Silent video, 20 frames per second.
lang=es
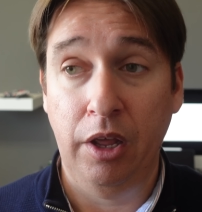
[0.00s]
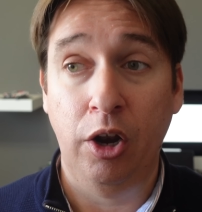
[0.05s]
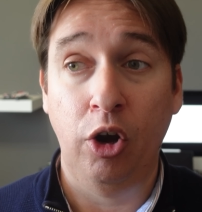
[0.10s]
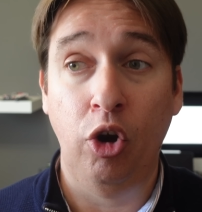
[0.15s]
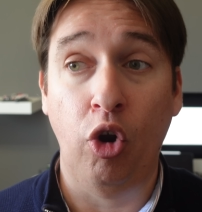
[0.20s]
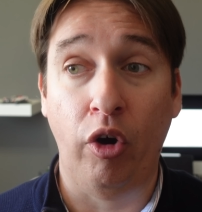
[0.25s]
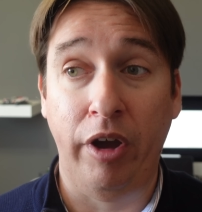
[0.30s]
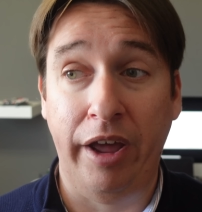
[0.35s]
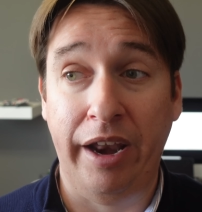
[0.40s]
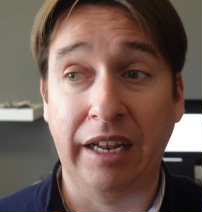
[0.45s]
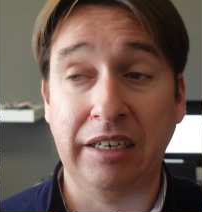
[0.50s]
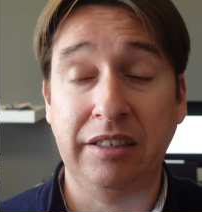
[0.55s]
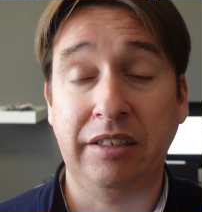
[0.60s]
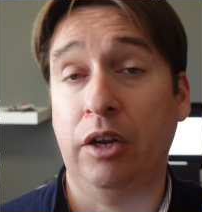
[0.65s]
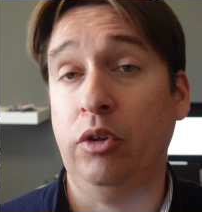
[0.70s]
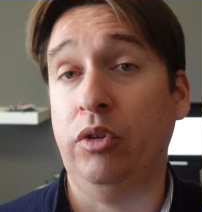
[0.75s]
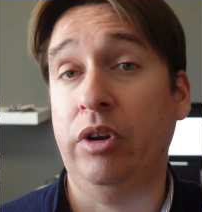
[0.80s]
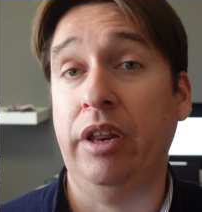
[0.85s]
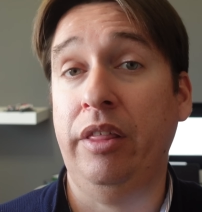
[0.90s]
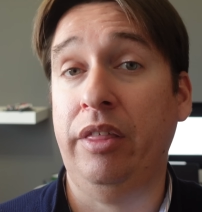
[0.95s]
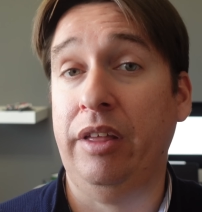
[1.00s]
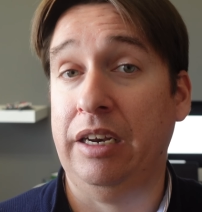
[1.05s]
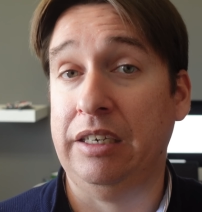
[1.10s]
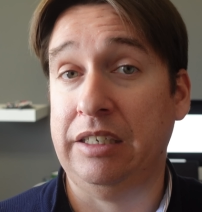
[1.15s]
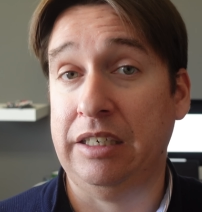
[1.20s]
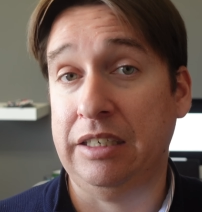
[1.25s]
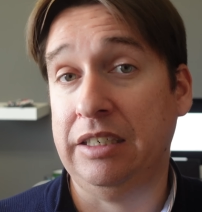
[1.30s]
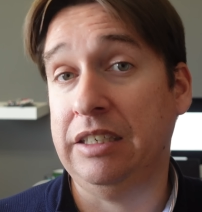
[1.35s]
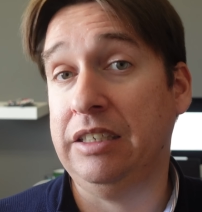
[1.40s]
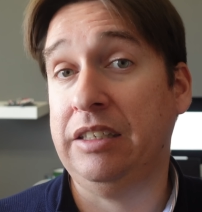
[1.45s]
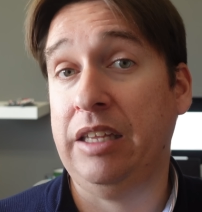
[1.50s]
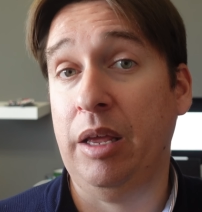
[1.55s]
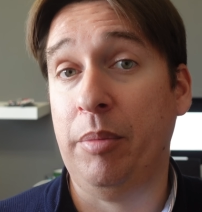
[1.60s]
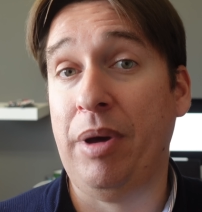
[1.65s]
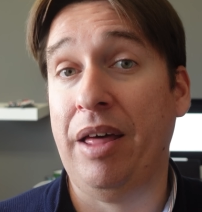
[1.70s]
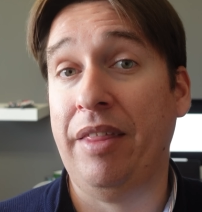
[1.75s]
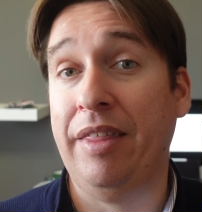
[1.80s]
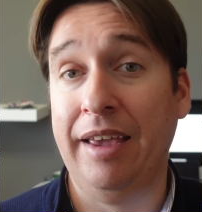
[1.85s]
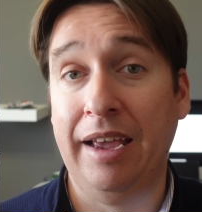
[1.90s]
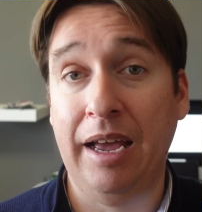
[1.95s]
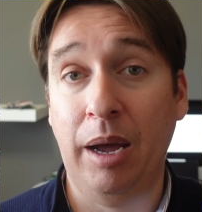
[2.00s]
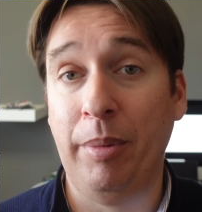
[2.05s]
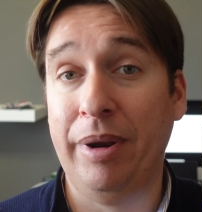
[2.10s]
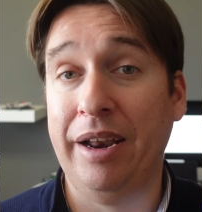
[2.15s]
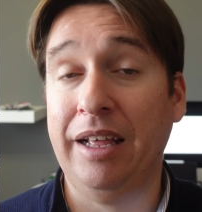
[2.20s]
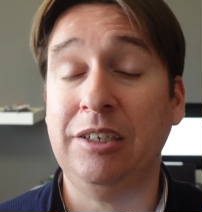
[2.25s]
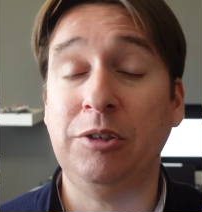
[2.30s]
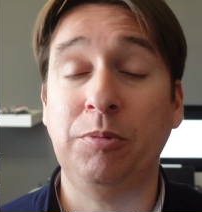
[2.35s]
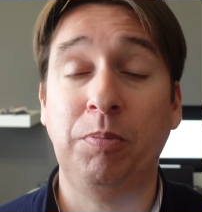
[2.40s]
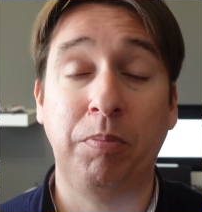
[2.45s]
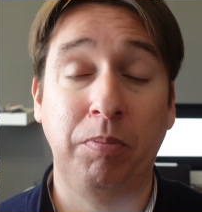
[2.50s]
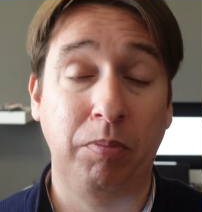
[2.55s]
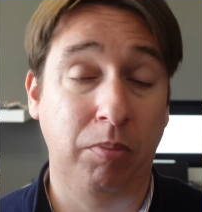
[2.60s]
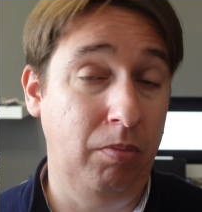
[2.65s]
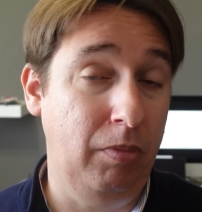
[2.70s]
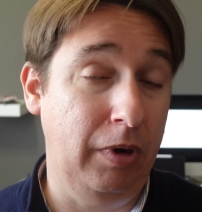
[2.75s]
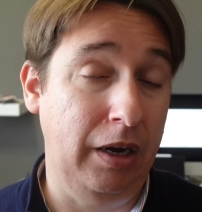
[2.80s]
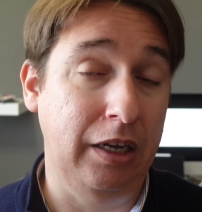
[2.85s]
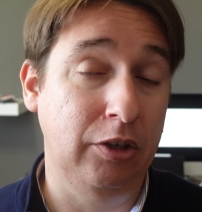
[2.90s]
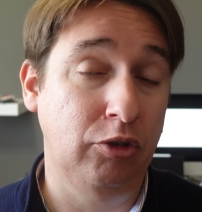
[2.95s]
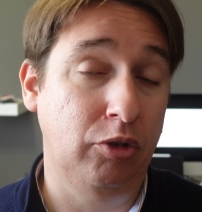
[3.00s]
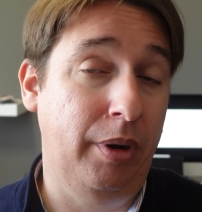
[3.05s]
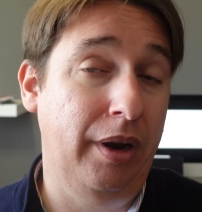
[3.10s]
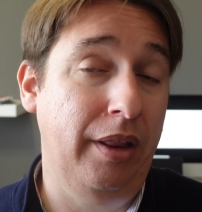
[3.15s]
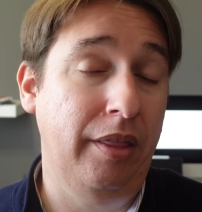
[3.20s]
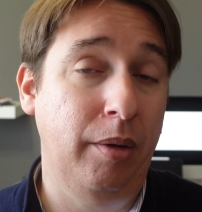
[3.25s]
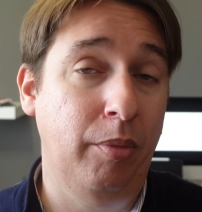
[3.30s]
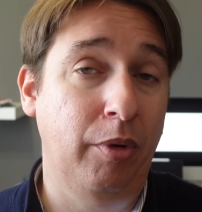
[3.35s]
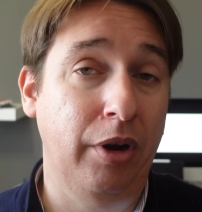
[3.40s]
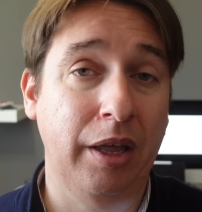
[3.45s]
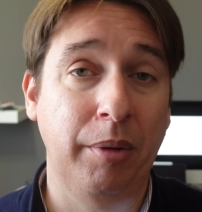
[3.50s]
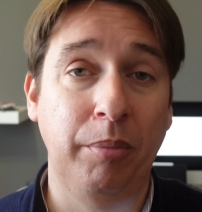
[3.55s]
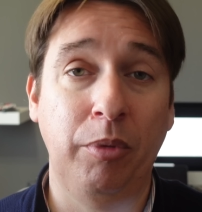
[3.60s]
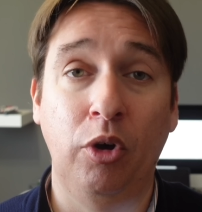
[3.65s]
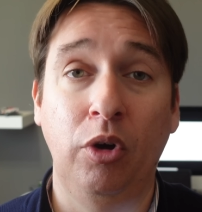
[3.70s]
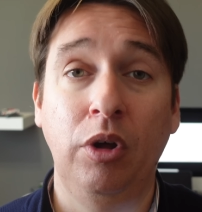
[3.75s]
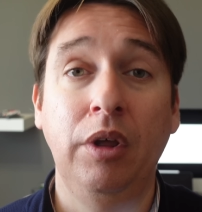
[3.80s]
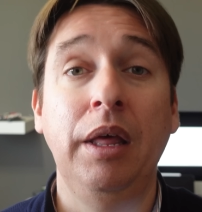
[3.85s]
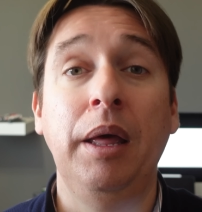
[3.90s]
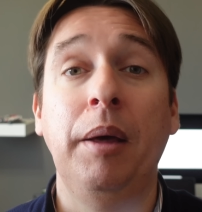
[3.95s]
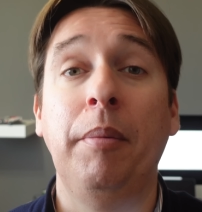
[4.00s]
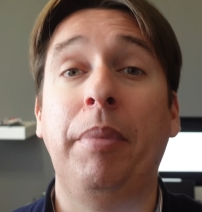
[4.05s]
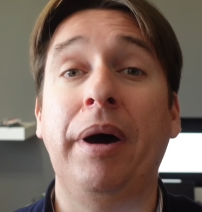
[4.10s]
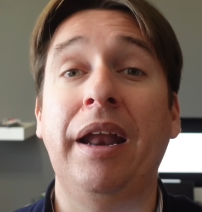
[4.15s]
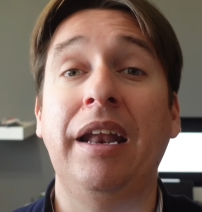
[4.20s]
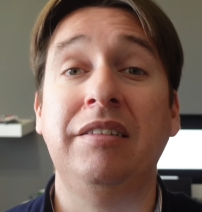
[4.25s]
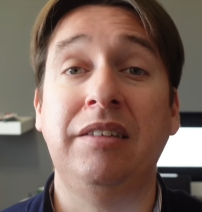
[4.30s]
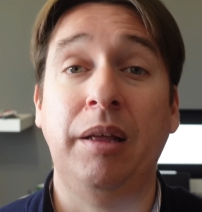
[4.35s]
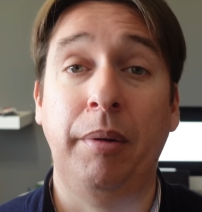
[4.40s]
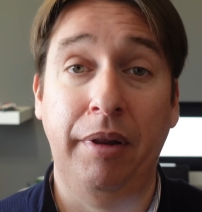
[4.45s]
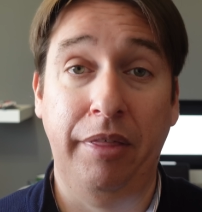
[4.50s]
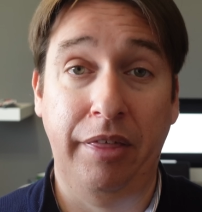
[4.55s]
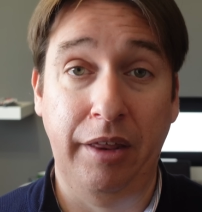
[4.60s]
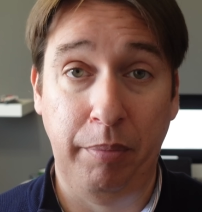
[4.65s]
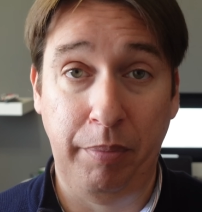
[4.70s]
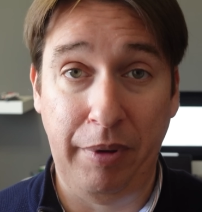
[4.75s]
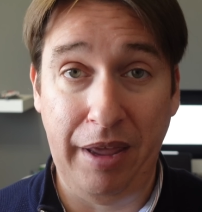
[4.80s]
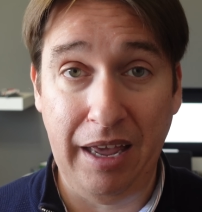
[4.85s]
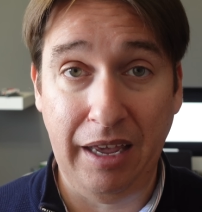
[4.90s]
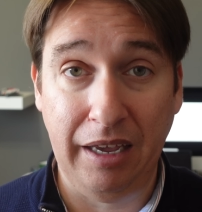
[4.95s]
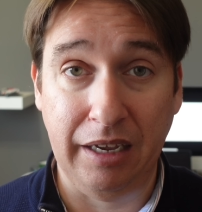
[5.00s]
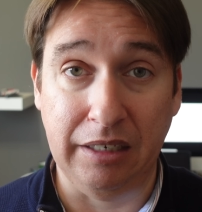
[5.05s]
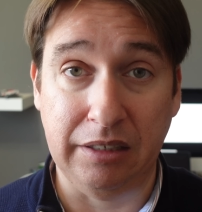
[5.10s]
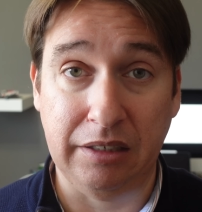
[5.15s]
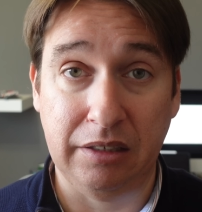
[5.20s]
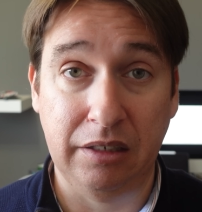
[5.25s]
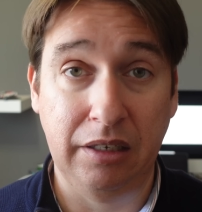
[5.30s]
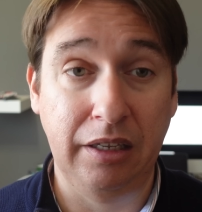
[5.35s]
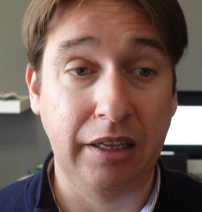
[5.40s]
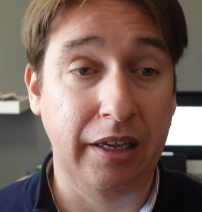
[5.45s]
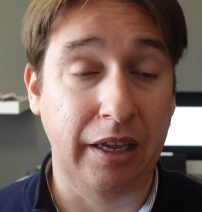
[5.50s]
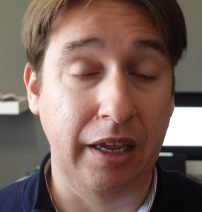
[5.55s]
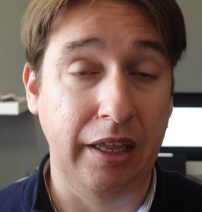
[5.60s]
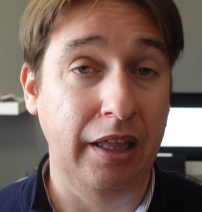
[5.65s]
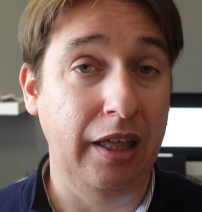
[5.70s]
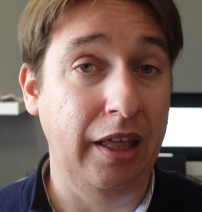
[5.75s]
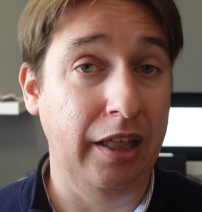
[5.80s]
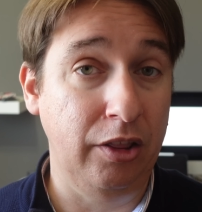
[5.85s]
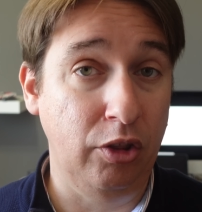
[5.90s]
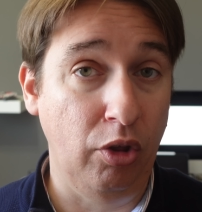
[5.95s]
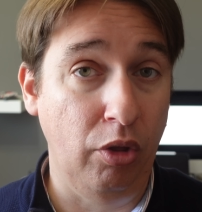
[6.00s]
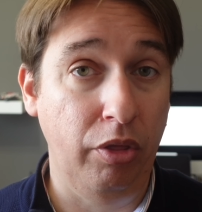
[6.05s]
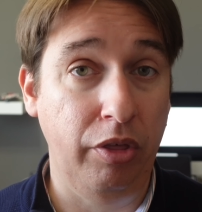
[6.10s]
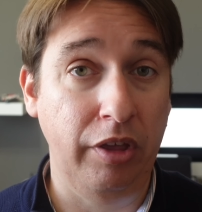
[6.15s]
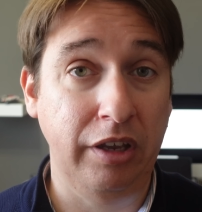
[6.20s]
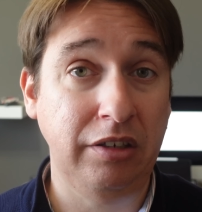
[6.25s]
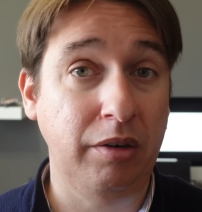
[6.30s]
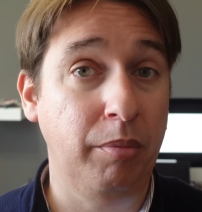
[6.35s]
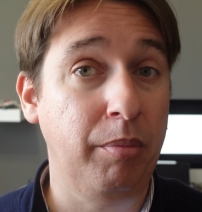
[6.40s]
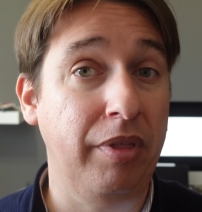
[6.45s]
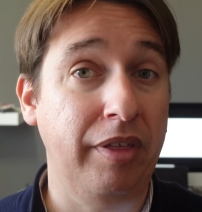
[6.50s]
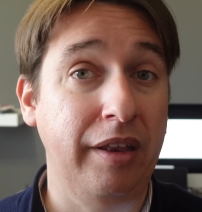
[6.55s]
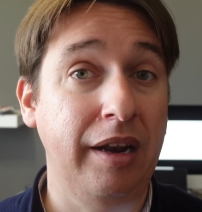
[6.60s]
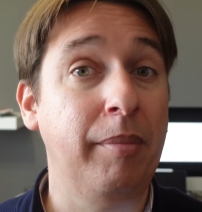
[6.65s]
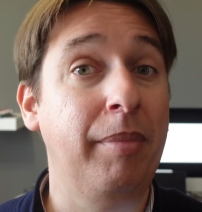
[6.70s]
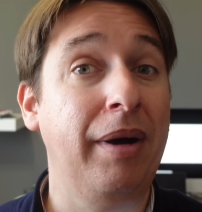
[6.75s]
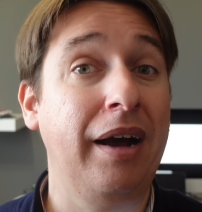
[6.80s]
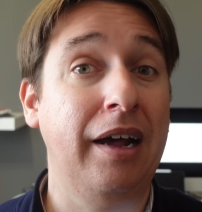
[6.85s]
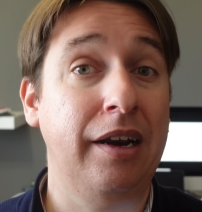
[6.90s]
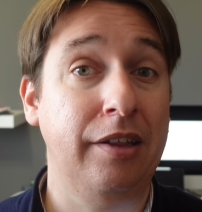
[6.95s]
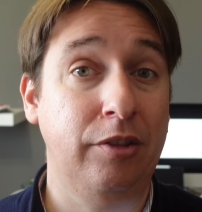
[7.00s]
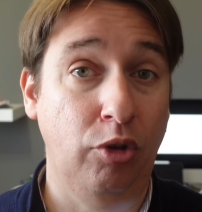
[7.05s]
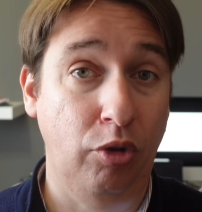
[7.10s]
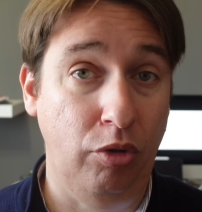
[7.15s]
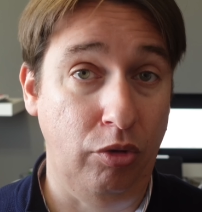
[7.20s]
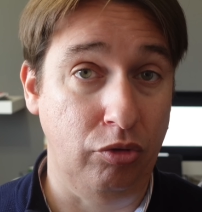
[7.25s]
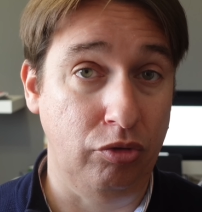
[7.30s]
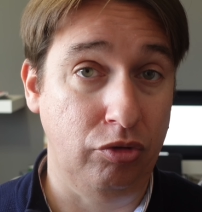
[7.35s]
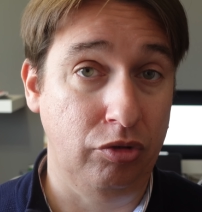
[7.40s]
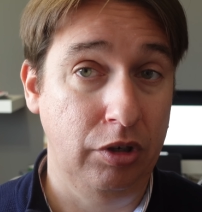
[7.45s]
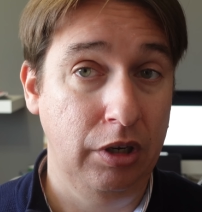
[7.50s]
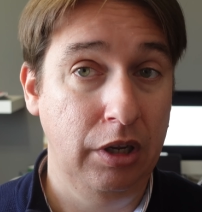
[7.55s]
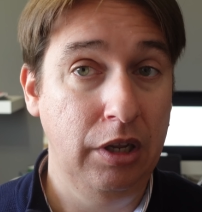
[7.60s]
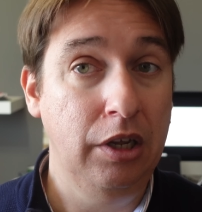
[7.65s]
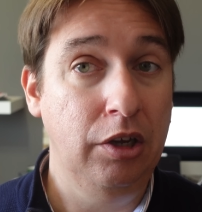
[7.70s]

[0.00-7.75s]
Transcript: lo que harán será utilizar ese sistema de cámaras, en el caso de Valencia, por ejemplo, para establecer peajes y que entonces empiecen a pagar todos.